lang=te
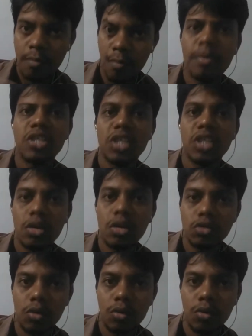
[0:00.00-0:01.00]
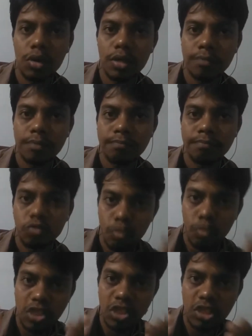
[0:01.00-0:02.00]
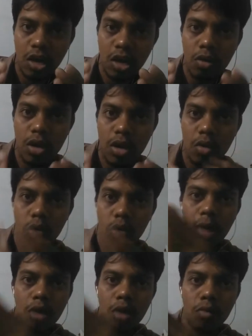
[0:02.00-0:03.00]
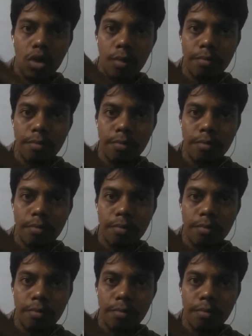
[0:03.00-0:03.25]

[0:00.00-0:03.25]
మనం మంచాల నుంచి అనుకోండి సో మంచాల్లోనే ఒక మారుమూల